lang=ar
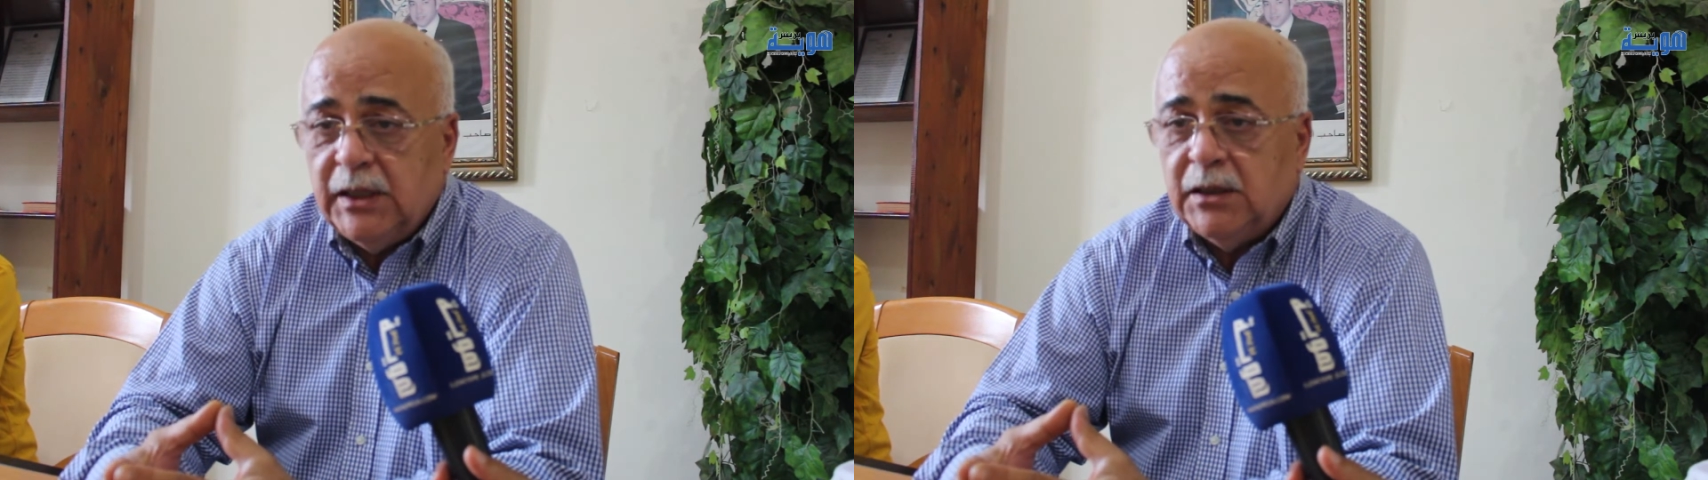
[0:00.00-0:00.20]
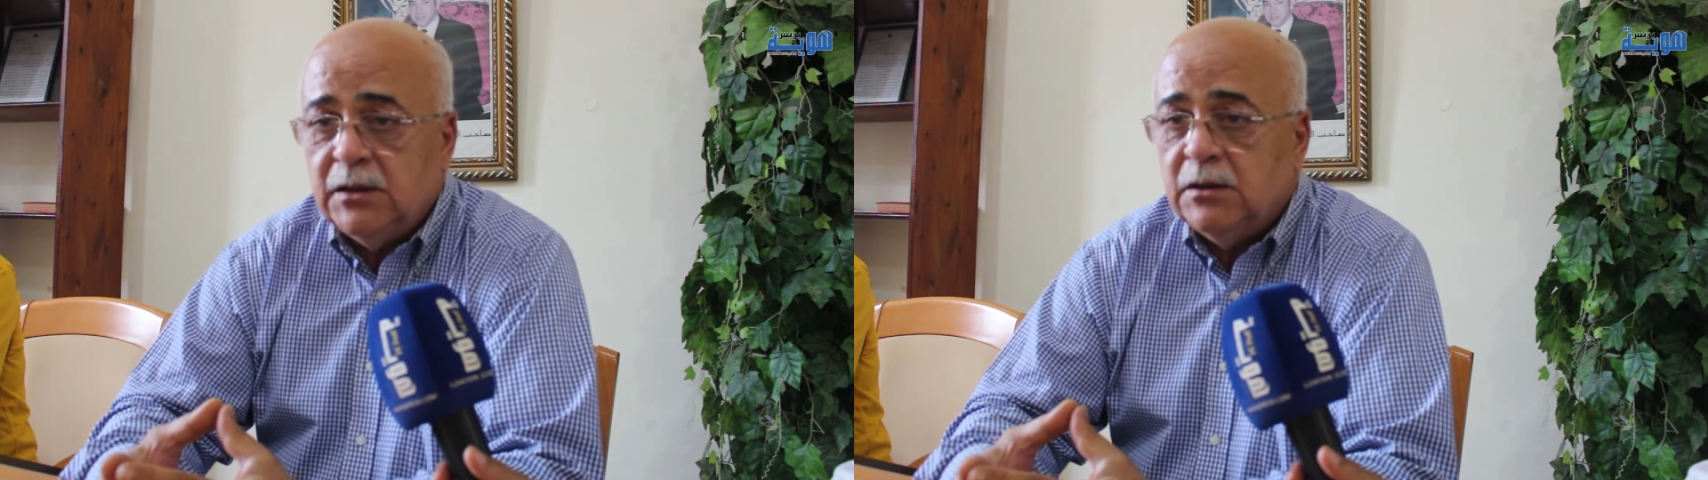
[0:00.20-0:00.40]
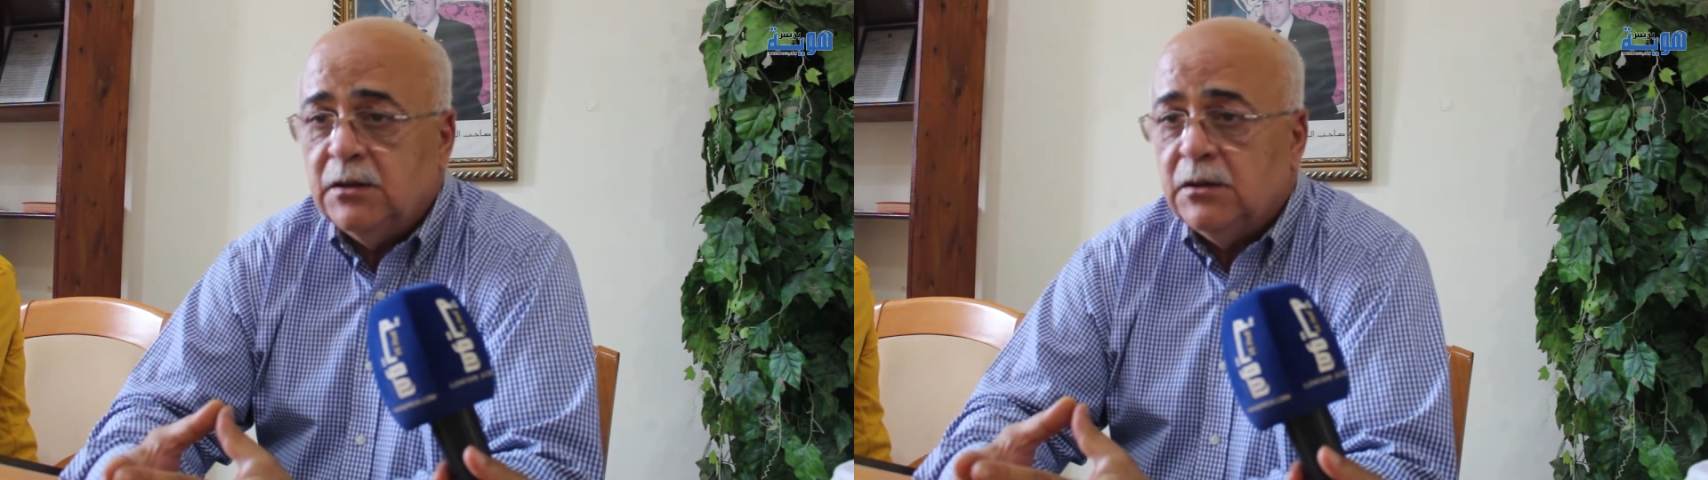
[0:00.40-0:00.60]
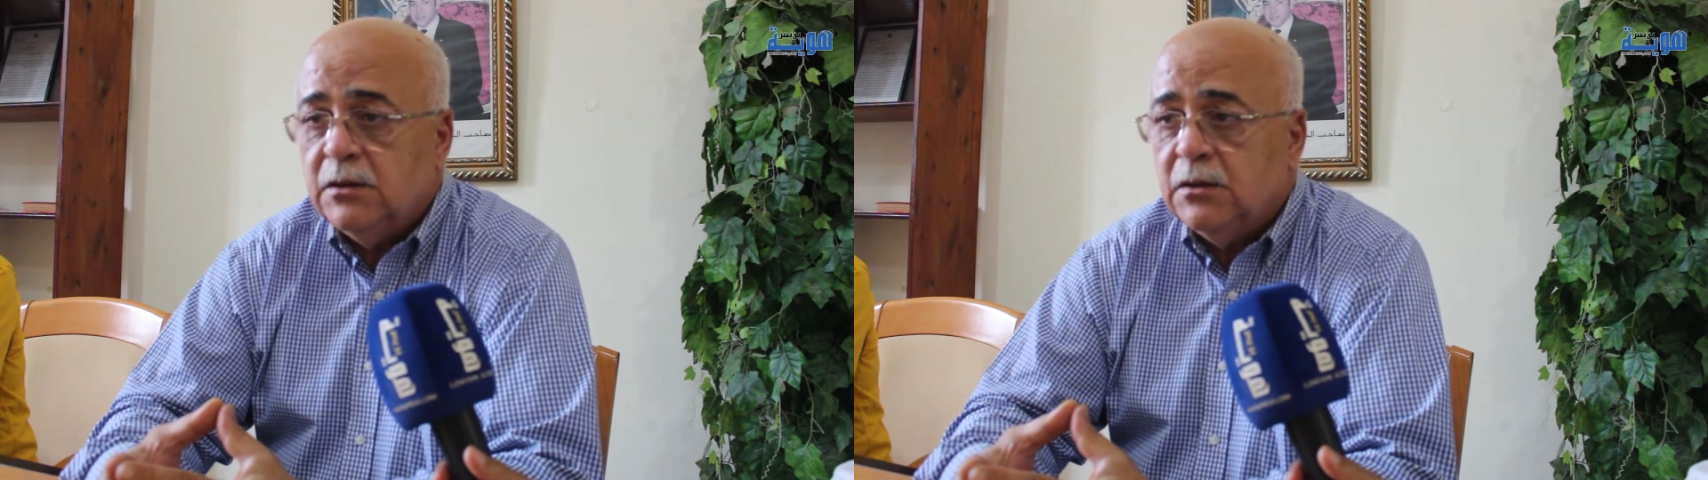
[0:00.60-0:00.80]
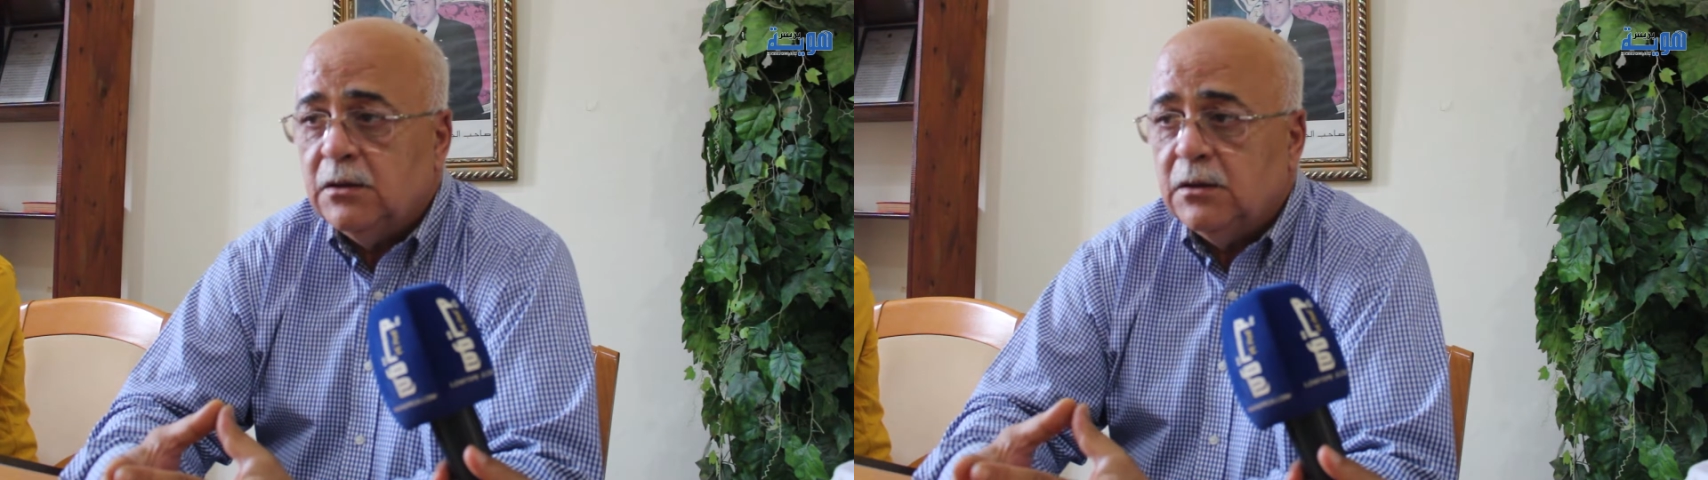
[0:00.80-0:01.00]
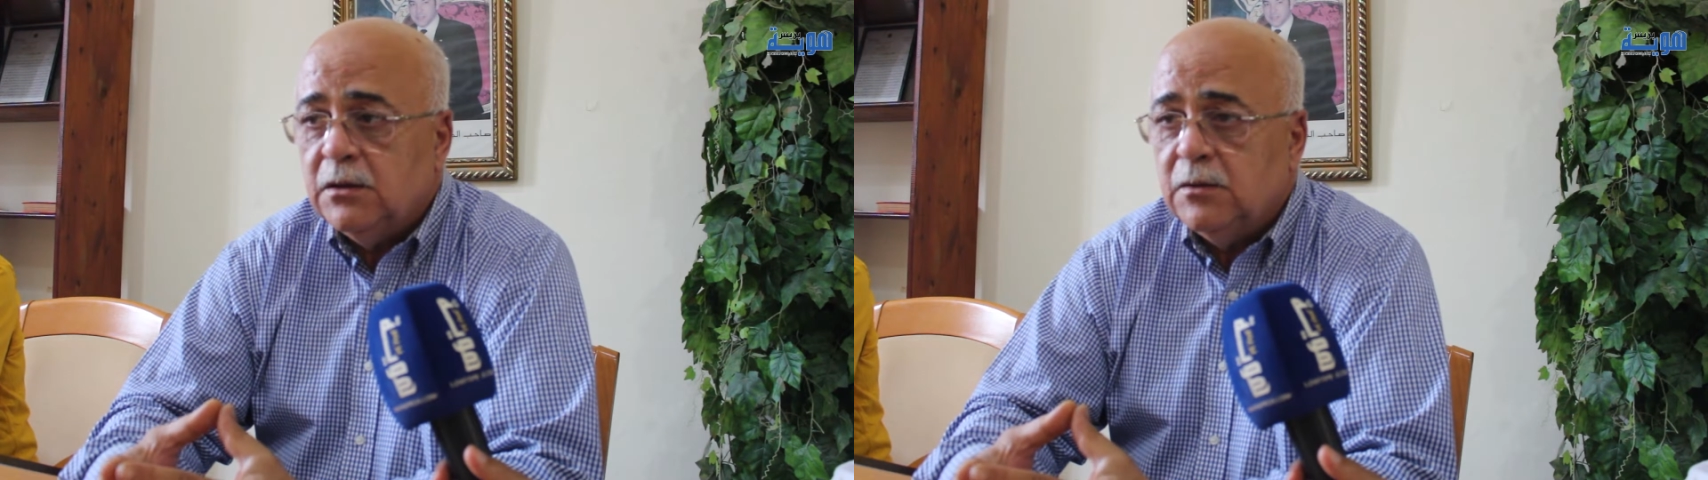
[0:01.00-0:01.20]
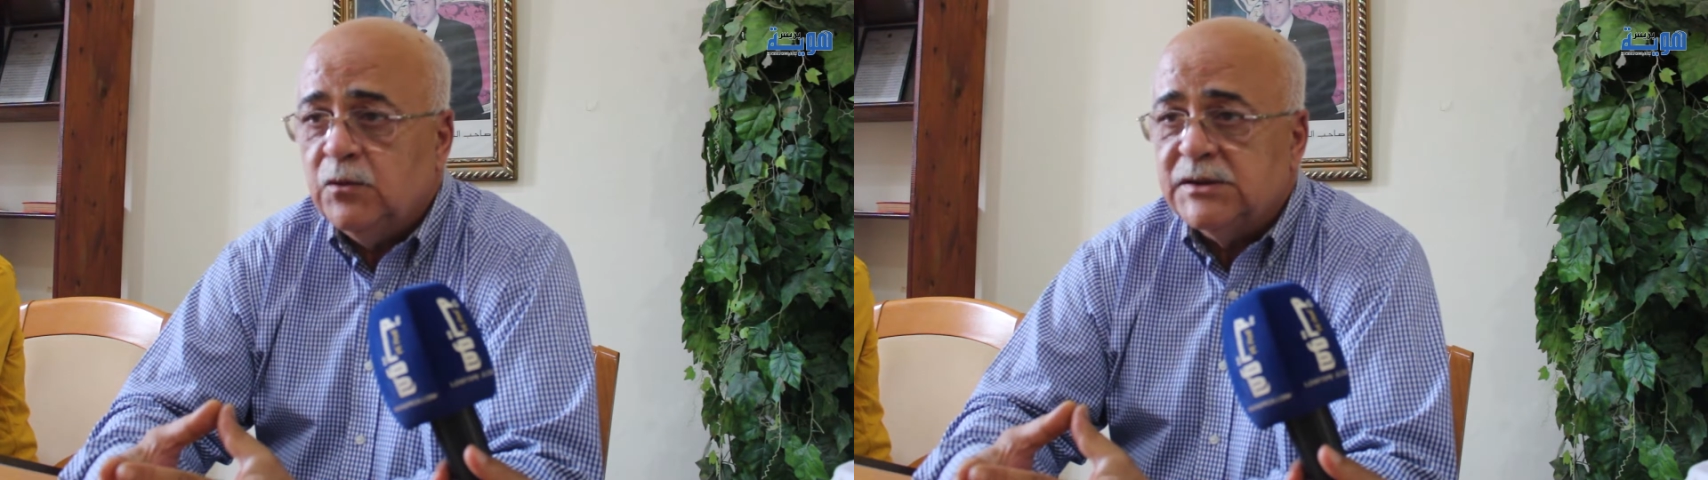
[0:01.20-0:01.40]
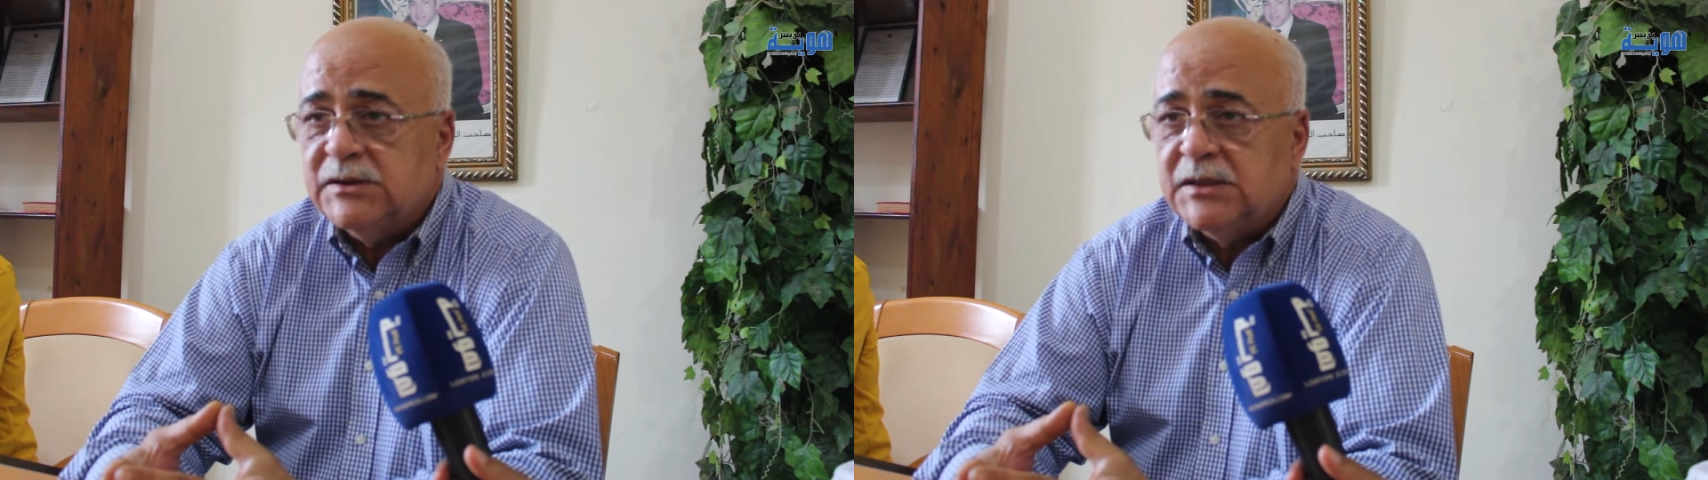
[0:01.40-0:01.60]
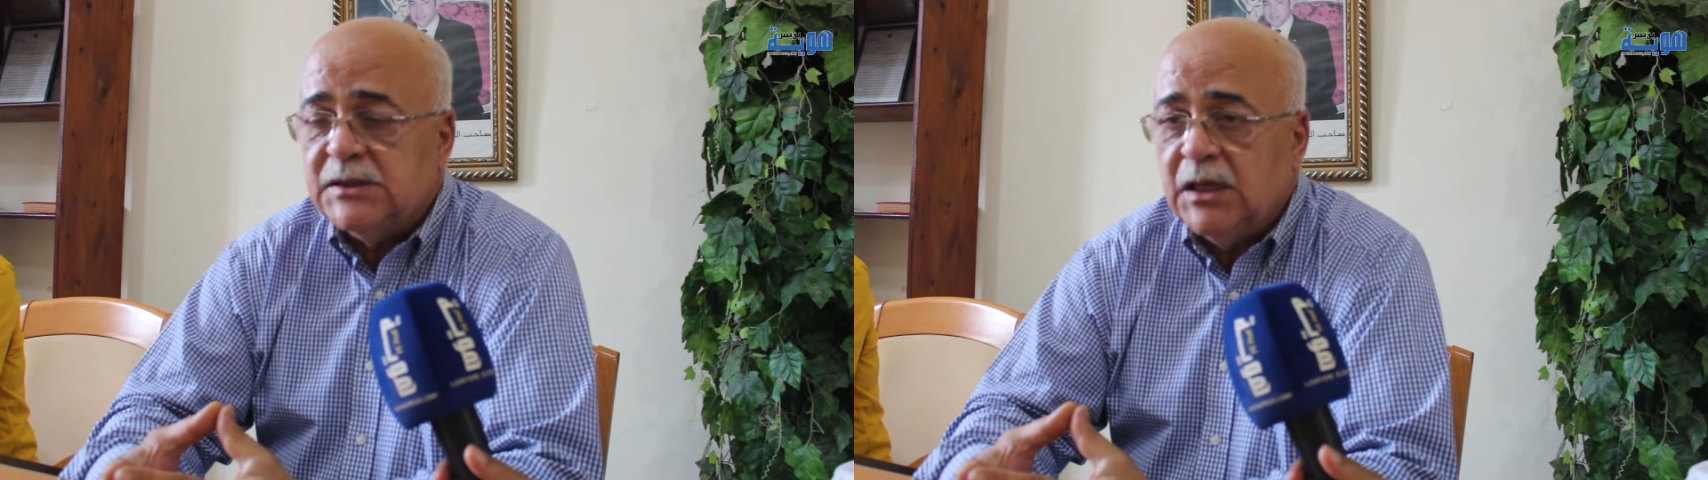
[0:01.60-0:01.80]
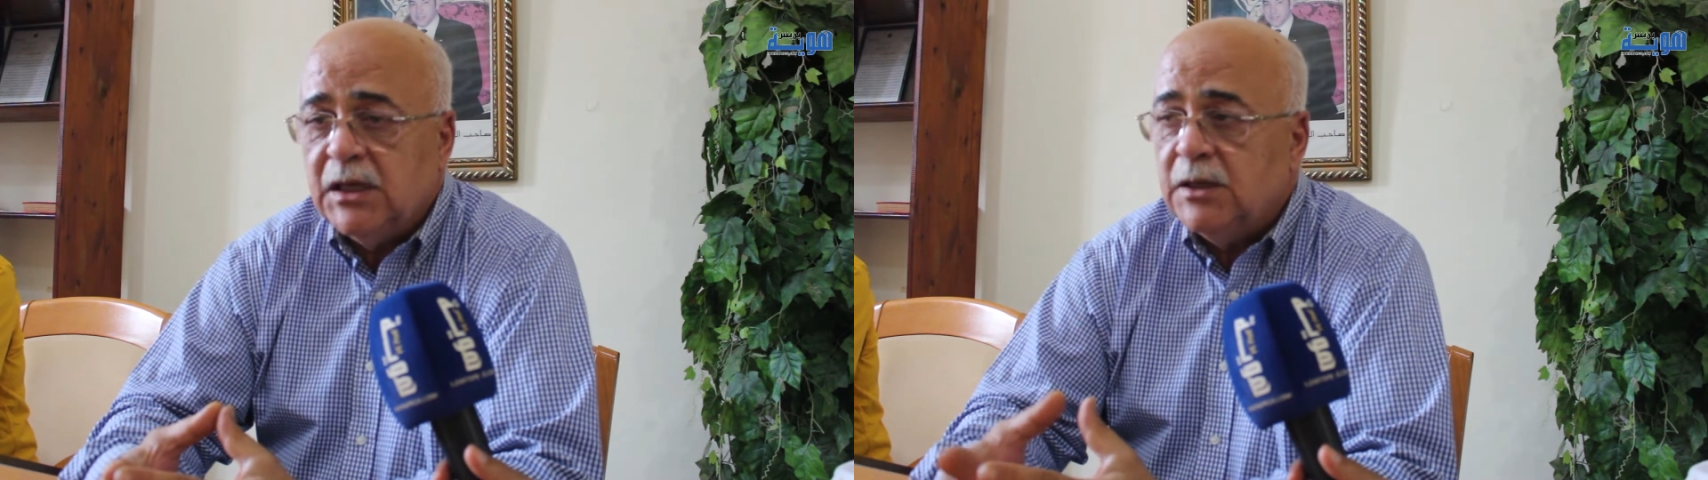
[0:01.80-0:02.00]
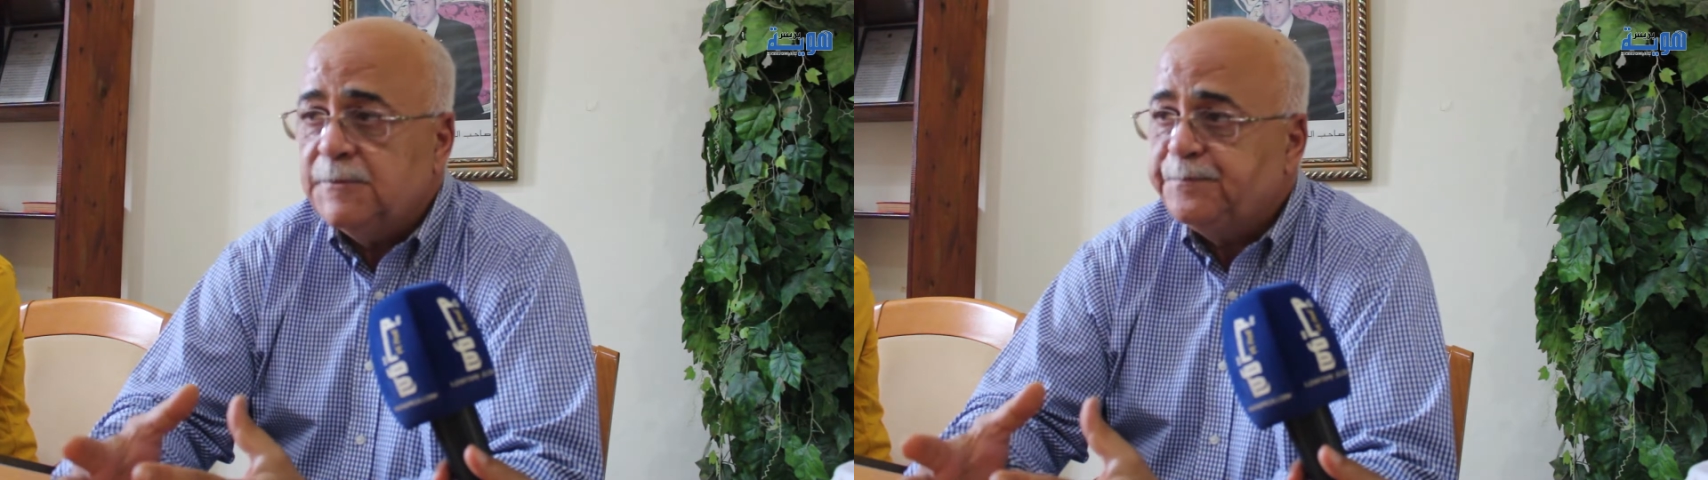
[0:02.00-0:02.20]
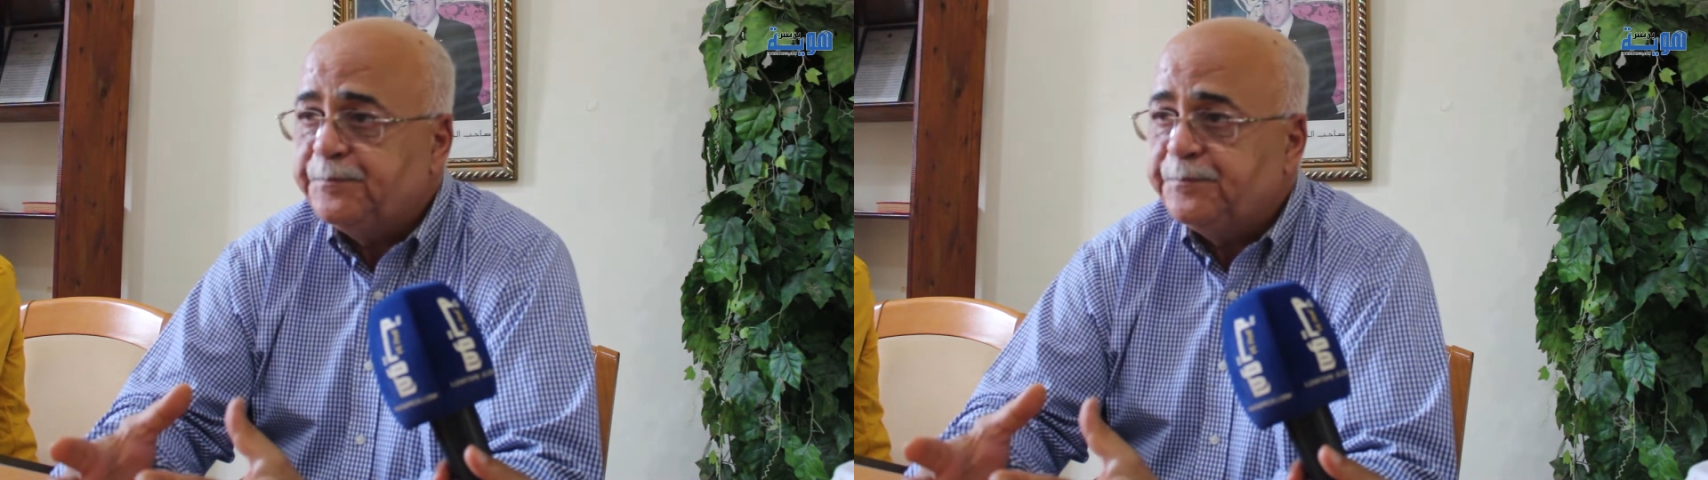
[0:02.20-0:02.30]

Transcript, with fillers: آه، المؤسسه